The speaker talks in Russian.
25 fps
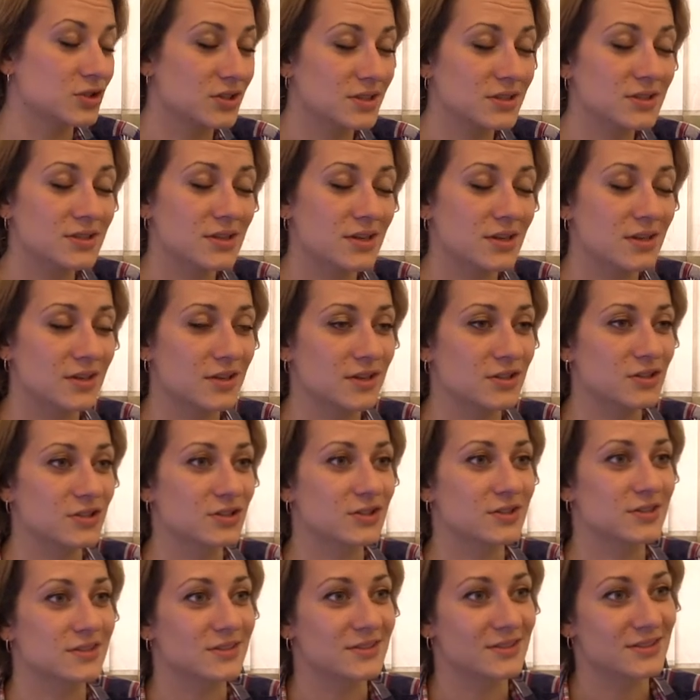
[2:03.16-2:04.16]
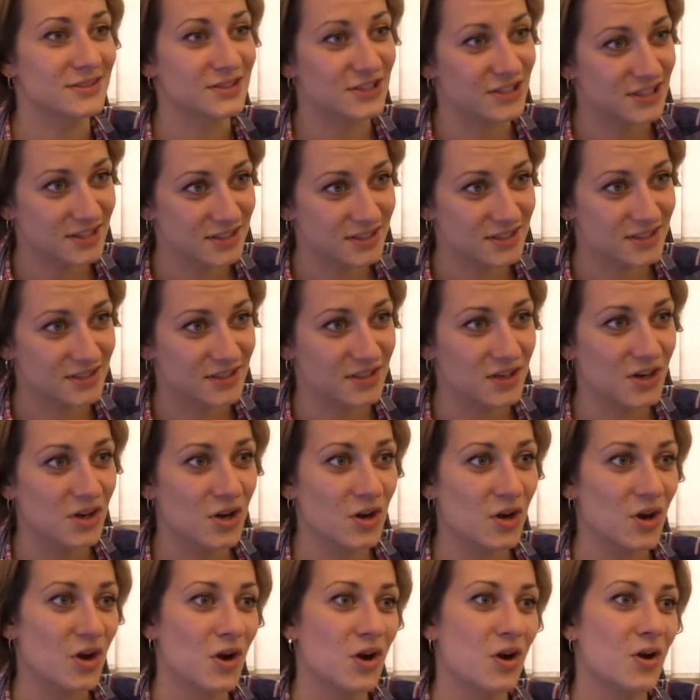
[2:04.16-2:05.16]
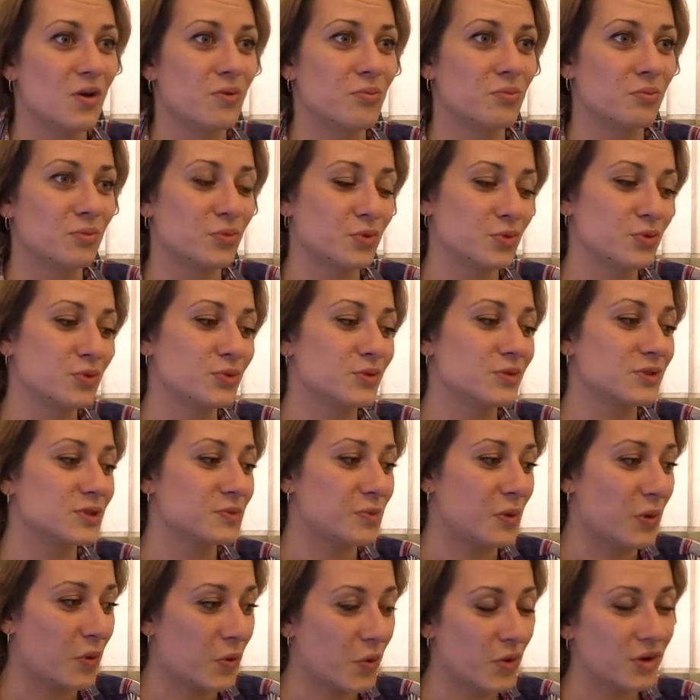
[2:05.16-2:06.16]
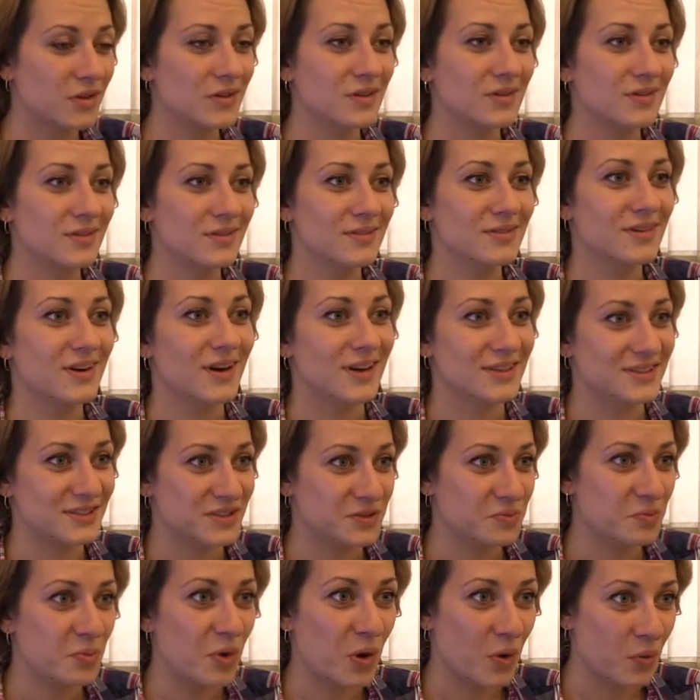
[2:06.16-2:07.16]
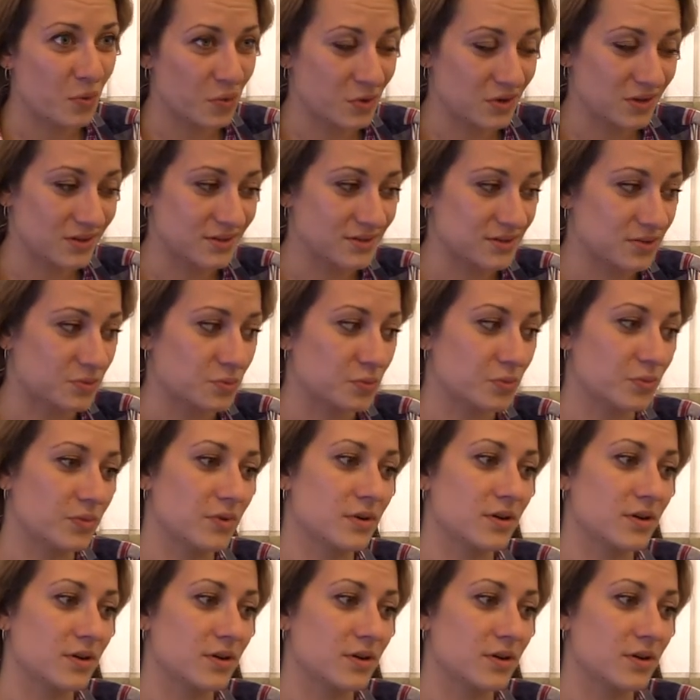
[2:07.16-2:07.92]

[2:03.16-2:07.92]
жители, наши дети будут спокойно ходить по улицам.